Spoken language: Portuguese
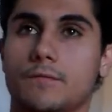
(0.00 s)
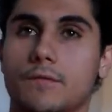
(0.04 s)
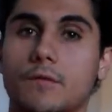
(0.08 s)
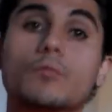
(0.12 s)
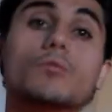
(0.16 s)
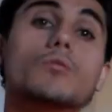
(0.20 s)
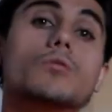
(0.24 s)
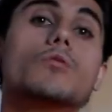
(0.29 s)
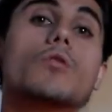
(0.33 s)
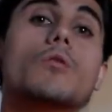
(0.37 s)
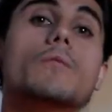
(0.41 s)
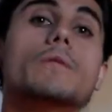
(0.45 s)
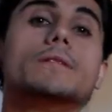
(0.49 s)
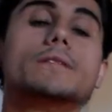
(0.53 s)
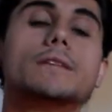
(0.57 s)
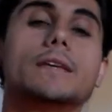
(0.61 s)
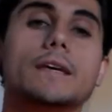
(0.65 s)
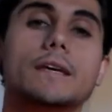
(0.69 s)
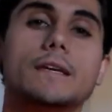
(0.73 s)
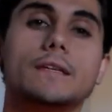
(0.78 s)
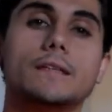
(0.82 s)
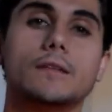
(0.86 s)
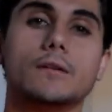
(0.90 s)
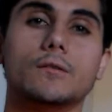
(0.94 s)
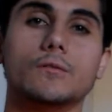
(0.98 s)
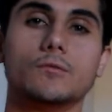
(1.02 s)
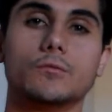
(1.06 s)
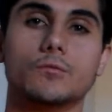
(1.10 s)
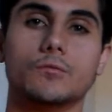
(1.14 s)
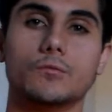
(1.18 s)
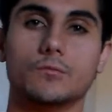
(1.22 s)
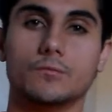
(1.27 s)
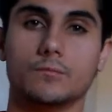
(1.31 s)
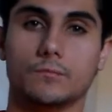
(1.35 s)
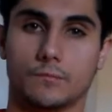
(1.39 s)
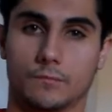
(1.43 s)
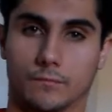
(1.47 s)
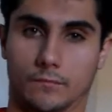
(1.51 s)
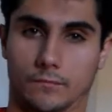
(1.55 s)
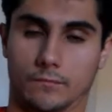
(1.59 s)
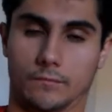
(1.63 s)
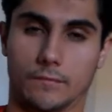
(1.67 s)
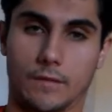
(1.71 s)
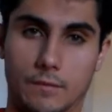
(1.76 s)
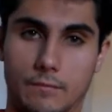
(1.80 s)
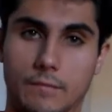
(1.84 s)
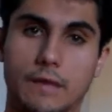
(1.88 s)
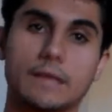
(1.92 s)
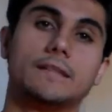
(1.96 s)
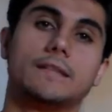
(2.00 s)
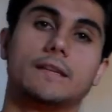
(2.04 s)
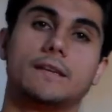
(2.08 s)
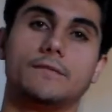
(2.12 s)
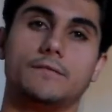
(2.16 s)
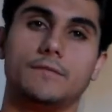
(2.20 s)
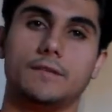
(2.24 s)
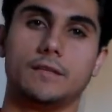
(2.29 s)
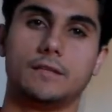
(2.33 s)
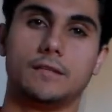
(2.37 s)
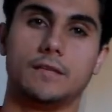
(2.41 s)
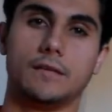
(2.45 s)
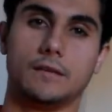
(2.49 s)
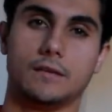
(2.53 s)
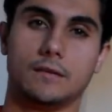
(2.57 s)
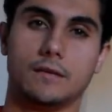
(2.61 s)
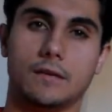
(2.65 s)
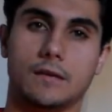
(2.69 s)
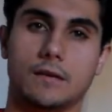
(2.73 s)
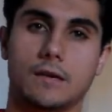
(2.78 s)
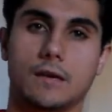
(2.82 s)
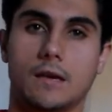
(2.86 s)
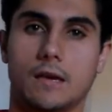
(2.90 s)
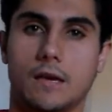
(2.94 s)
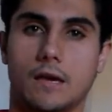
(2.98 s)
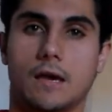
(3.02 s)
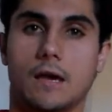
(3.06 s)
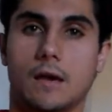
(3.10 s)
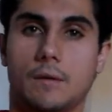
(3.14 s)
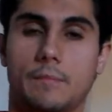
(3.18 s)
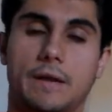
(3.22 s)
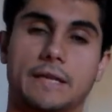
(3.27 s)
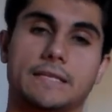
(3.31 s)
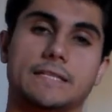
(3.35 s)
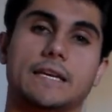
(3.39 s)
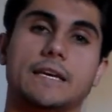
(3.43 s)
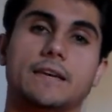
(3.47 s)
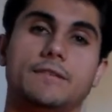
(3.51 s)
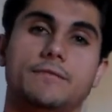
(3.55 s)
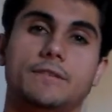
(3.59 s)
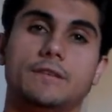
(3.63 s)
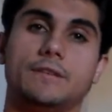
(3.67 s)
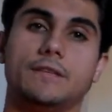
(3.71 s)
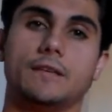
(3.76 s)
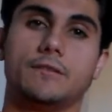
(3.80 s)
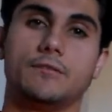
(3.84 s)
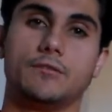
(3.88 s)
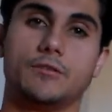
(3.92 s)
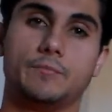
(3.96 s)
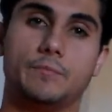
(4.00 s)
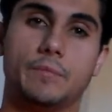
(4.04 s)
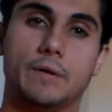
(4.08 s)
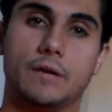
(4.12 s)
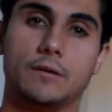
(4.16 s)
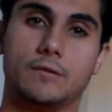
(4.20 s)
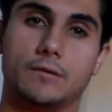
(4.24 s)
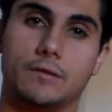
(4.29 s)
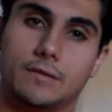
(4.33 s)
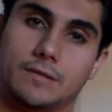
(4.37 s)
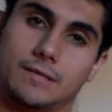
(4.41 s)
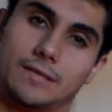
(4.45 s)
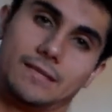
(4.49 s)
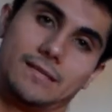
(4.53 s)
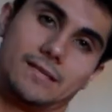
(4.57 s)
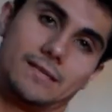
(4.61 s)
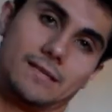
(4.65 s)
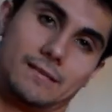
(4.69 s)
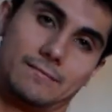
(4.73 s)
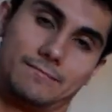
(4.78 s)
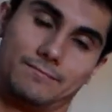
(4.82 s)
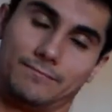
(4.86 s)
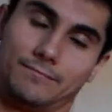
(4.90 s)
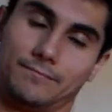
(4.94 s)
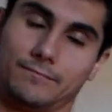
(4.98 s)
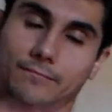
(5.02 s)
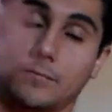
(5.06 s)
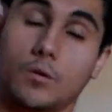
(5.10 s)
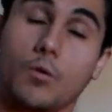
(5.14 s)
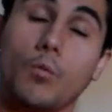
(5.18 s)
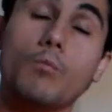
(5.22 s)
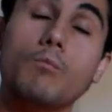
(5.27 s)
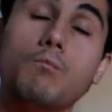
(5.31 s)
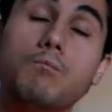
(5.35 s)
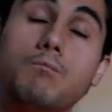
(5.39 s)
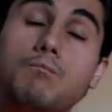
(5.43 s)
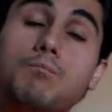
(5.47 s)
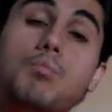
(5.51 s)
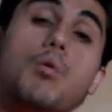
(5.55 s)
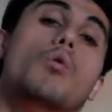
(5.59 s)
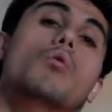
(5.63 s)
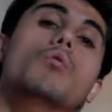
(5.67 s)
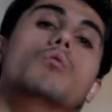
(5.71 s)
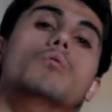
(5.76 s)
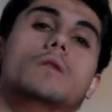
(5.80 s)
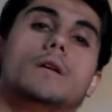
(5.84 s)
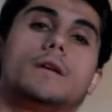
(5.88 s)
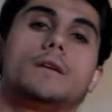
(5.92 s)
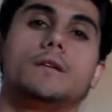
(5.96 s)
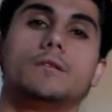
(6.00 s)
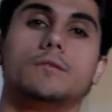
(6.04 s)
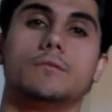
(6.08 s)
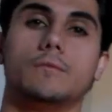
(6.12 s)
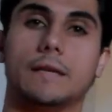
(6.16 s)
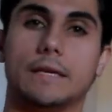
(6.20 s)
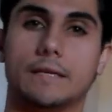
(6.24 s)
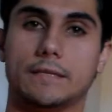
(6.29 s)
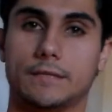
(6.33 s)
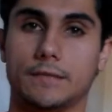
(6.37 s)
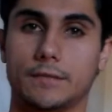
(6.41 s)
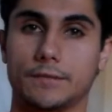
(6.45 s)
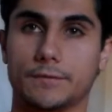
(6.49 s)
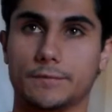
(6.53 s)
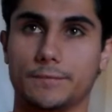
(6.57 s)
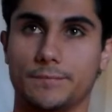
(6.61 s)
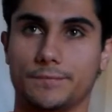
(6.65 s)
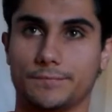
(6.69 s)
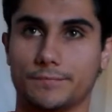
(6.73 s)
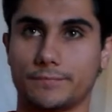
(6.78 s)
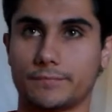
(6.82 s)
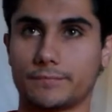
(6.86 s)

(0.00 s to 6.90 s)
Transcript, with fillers: Vamos começar então com uma entrevista para essa revista que eu espero que seja um boom aqui no Brasil.